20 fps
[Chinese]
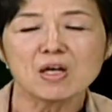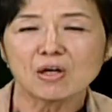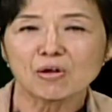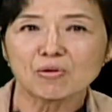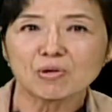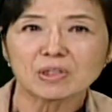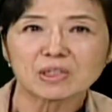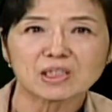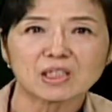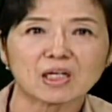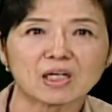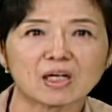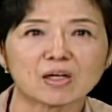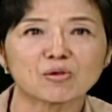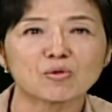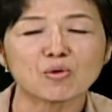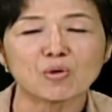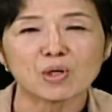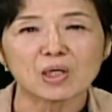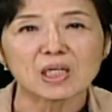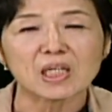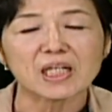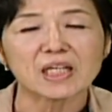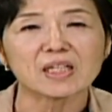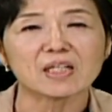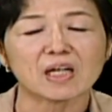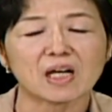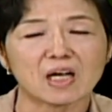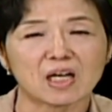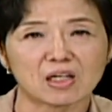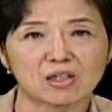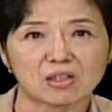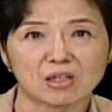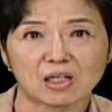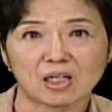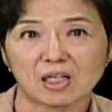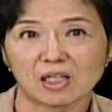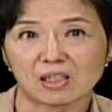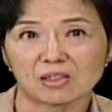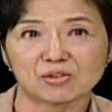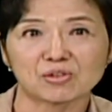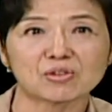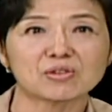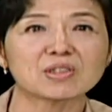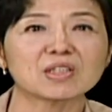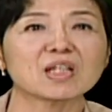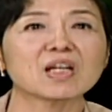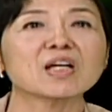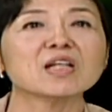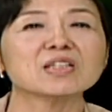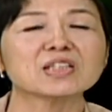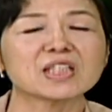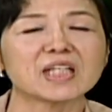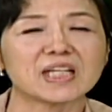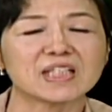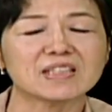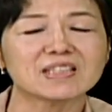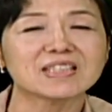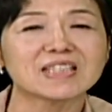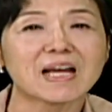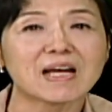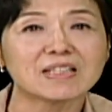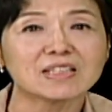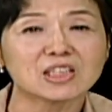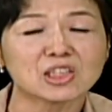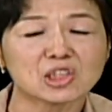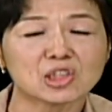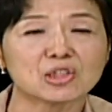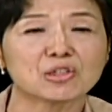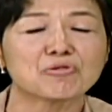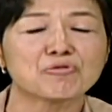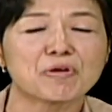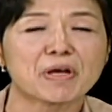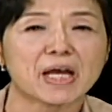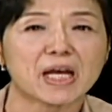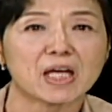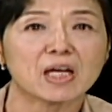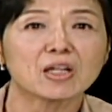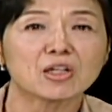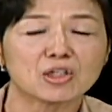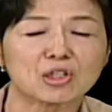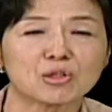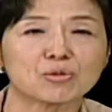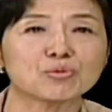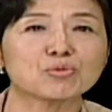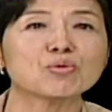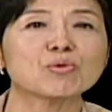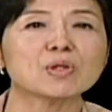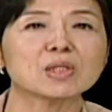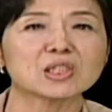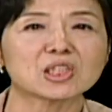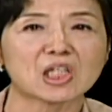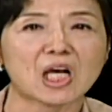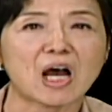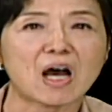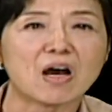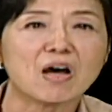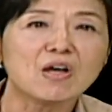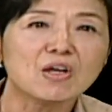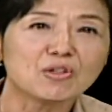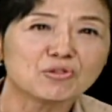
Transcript: 或者国立呃呃就是前三志愿有多少。